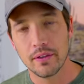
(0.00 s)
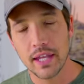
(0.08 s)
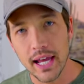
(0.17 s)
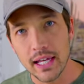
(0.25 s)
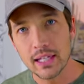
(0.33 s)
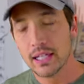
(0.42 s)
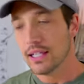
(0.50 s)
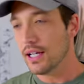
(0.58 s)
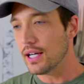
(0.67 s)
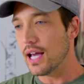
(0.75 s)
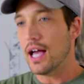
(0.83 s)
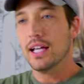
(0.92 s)
ね、
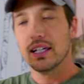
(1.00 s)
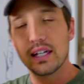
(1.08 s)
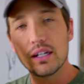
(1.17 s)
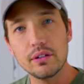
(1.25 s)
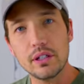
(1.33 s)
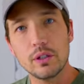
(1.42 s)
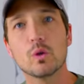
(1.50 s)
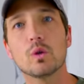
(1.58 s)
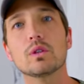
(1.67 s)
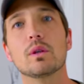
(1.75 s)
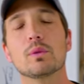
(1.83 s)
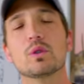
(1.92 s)
だから犬に
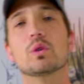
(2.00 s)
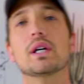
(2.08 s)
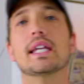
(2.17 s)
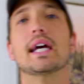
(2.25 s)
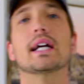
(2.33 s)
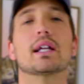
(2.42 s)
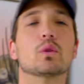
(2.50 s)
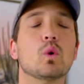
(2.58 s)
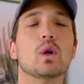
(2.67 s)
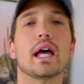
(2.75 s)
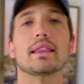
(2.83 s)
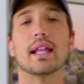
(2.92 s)
怒ってもしょうがないから
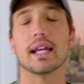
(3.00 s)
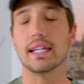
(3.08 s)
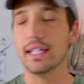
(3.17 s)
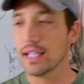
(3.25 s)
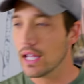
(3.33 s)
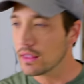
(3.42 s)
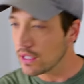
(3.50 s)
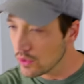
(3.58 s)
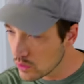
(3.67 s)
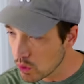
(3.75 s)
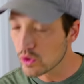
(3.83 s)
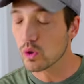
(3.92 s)
どうやったらいいんだっていうと、